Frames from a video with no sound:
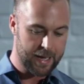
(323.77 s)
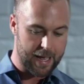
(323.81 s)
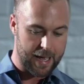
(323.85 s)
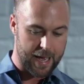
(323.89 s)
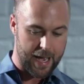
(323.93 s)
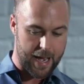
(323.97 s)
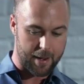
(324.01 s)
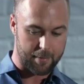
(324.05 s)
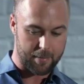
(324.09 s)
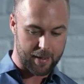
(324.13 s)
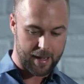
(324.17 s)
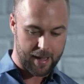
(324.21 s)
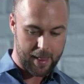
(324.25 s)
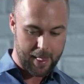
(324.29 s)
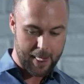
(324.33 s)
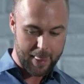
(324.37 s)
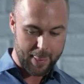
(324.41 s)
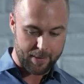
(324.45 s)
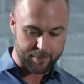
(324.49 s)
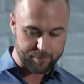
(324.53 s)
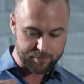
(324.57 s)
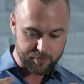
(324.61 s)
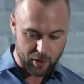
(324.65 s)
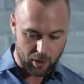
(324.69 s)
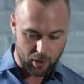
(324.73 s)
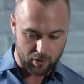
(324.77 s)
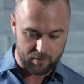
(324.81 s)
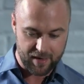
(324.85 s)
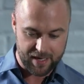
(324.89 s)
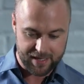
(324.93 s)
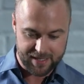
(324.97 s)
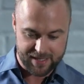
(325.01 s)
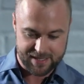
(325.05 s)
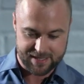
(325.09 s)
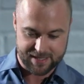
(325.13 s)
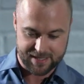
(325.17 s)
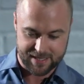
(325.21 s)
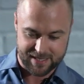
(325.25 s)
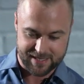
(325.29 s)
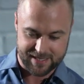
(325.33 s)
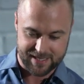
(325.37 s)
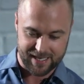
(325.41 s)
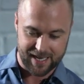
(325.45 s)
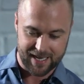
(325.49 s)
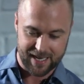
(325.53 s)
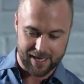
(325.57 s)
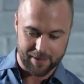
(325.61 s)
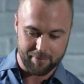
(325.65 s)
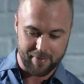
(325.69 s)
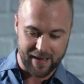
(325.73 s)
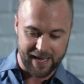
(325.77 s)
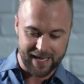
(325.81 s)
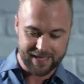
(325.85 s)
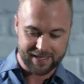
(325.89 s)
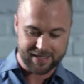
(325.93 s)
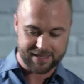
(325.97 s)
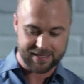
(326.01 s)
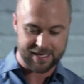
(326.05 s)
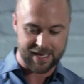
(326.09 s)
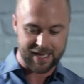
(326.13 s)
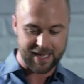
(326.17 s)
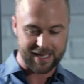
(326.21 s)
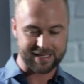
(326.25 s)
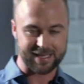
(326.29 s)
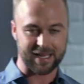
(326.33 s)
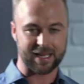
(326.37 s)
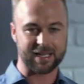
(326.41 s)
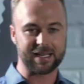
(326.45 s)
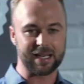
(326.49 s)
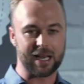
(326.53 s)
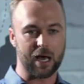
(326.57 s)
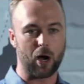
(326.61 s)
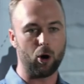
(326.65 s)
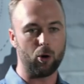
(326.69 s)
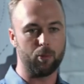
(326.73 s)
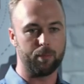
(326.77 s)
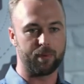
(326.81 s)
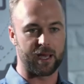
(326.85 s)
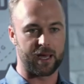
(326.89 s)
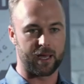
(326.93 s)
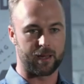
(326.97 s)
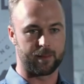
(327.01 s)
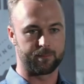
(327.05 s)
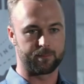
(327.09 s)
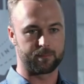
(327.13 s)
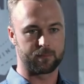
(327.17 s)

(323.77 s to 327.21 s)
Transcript: Aber da war das, das Element der Glaube,